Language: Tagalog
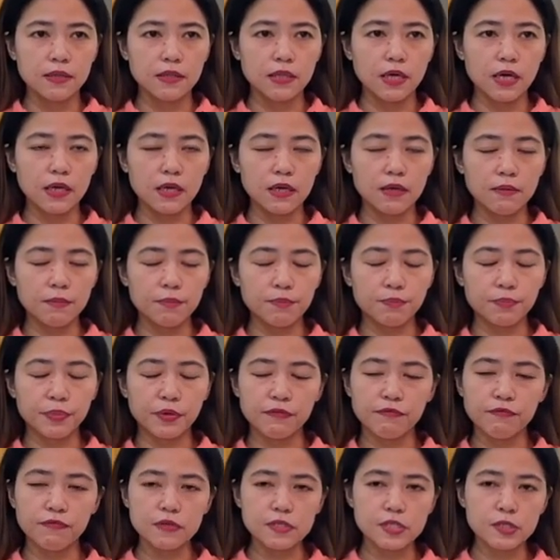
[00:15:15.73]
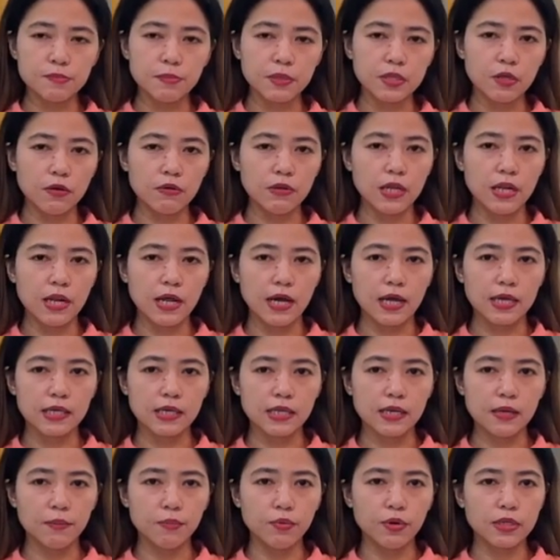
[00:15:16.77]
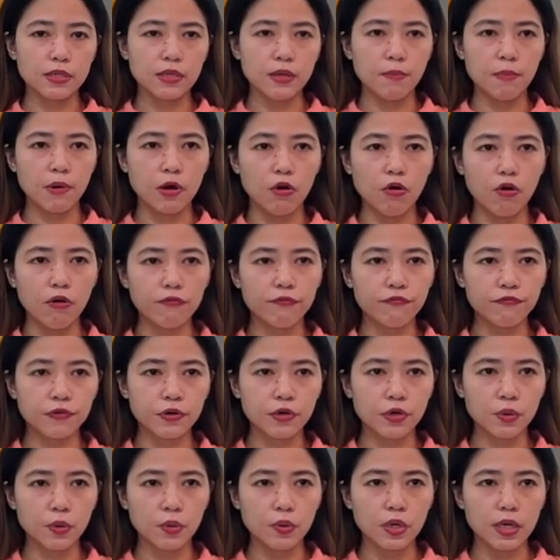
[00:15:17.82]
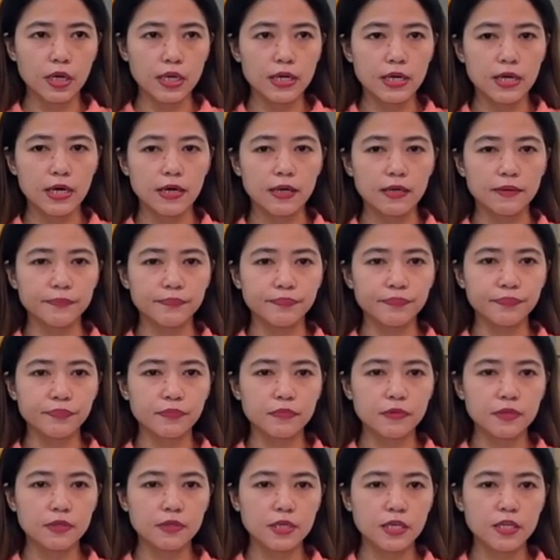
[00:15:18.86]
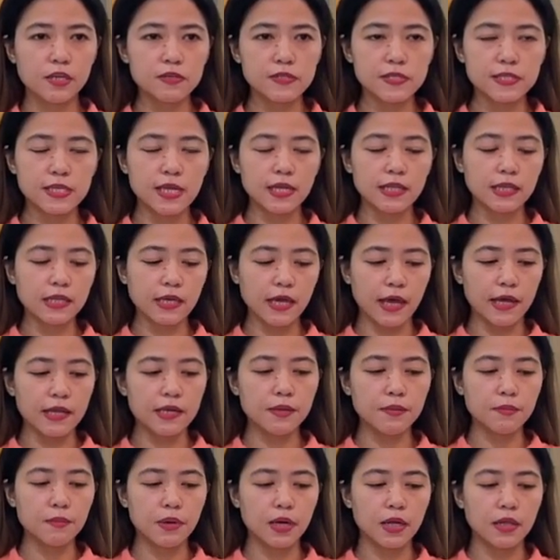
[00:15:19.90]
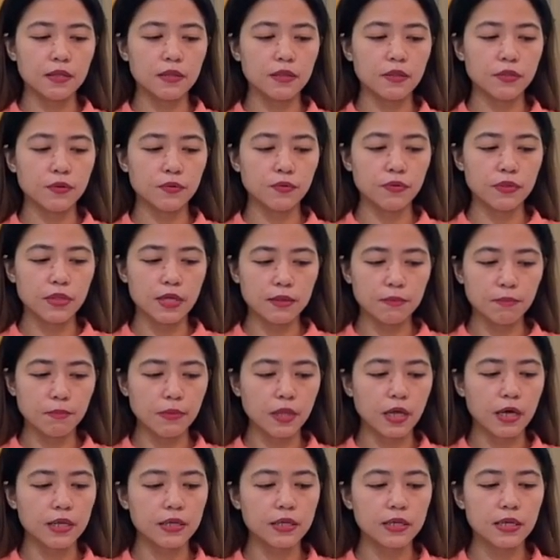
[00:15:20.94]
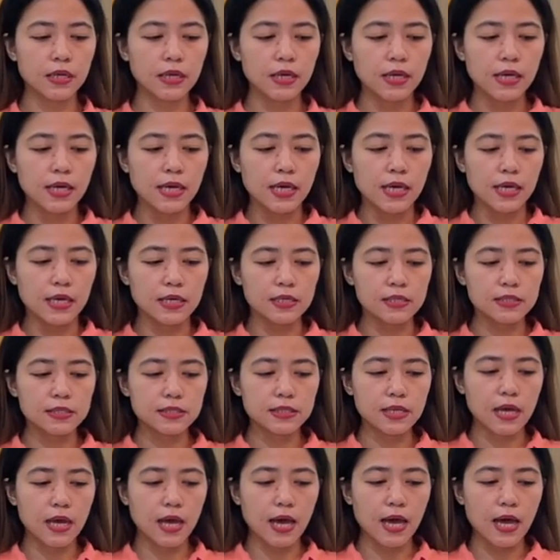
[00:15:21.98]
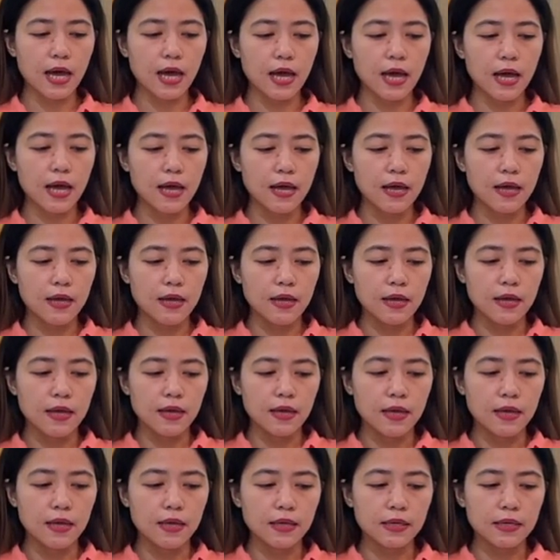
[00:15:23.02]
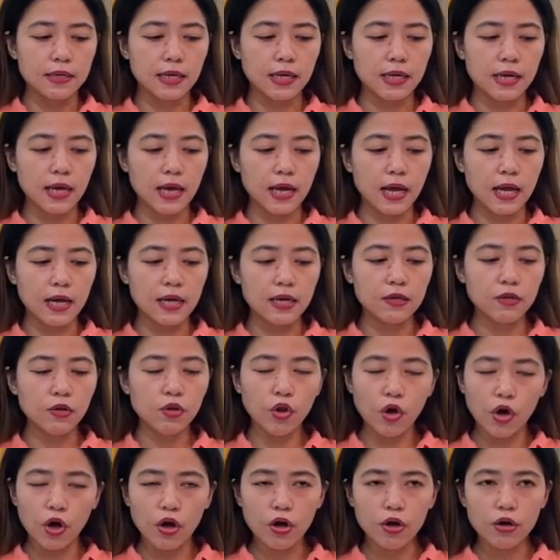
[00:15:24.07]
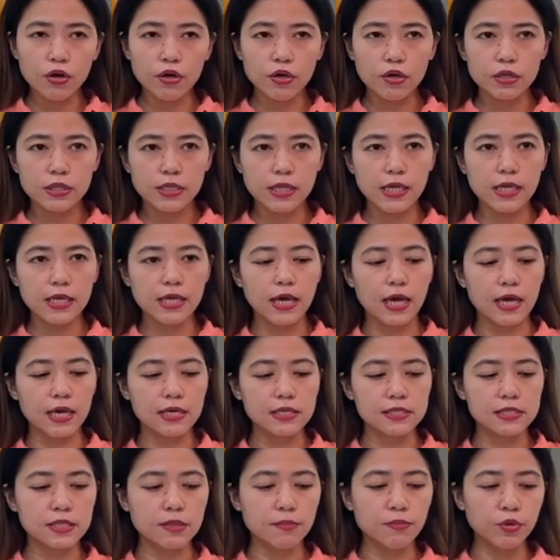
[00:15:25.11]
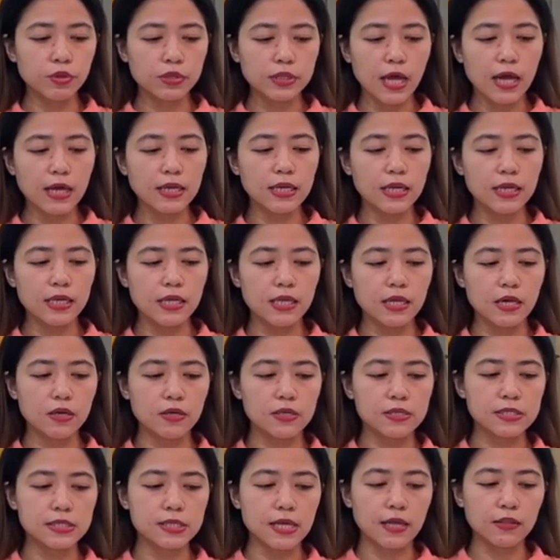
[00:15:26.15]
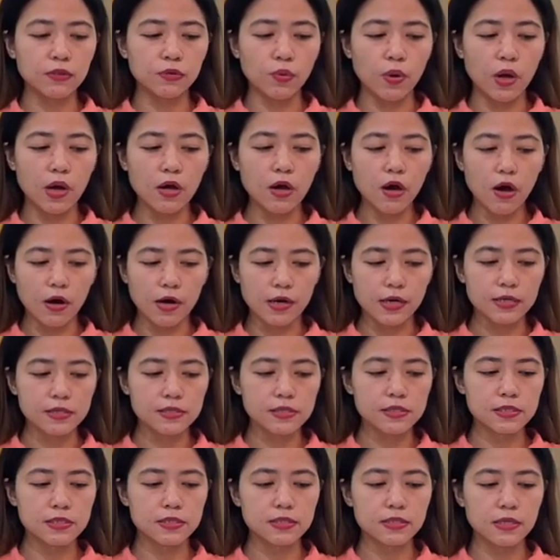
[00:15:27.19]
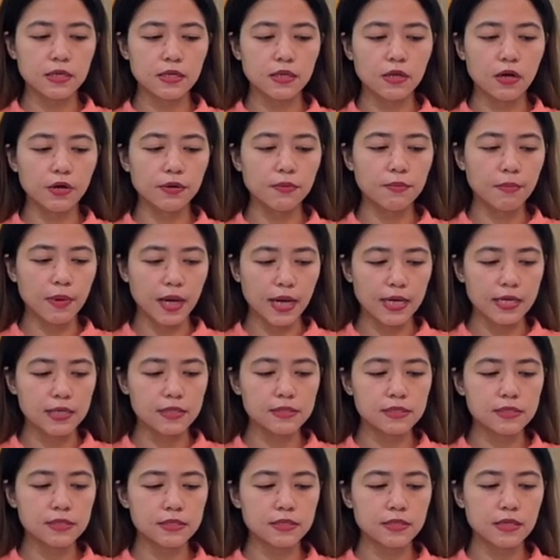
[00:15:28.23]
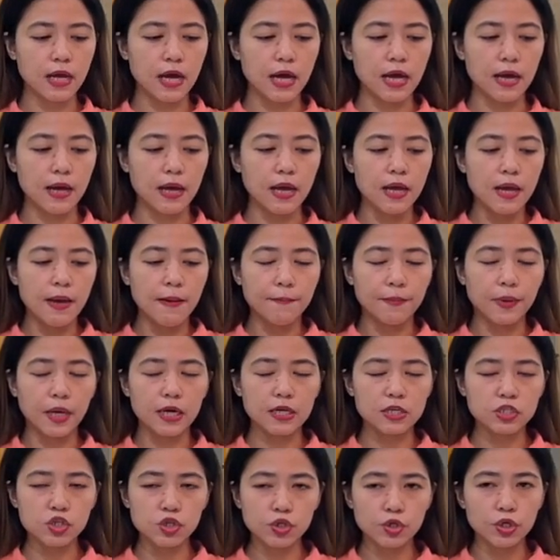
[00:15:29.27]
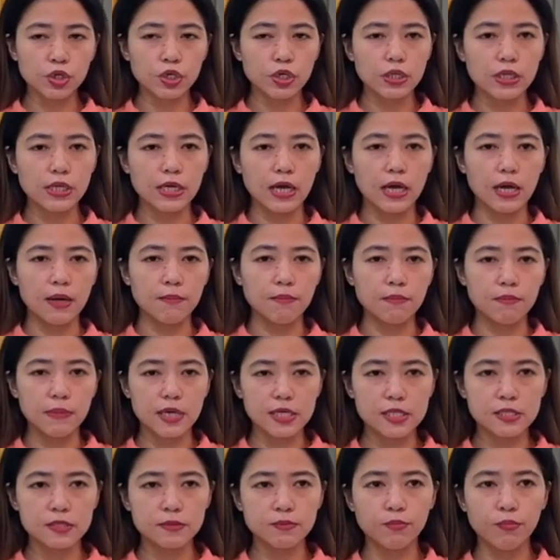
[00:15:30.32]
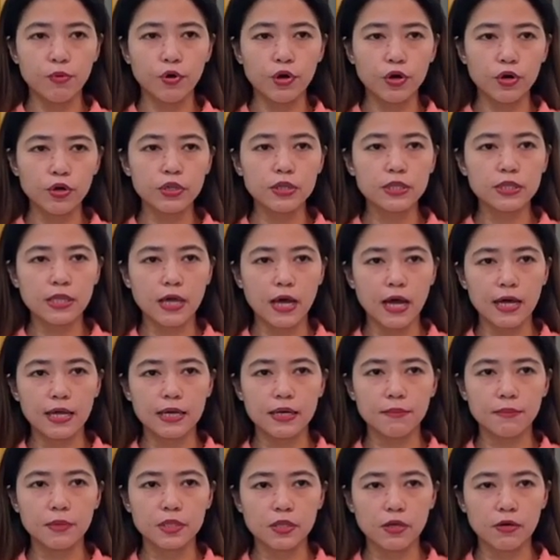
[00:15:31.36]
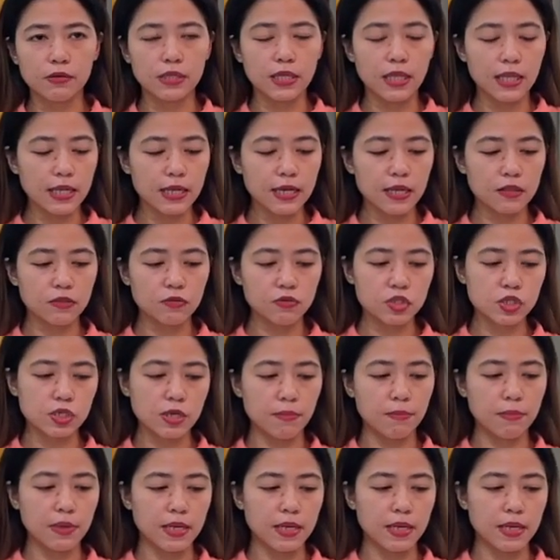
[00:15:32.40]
the previous bito nila nga ginabuhat na mag-offer o kanang innocent nga animal through that blood is kanang ang law niya is ibutang na niya gid sa ato ang hearts in our minds nga para sure gid nga mas more on ta kanang itong dili nato siya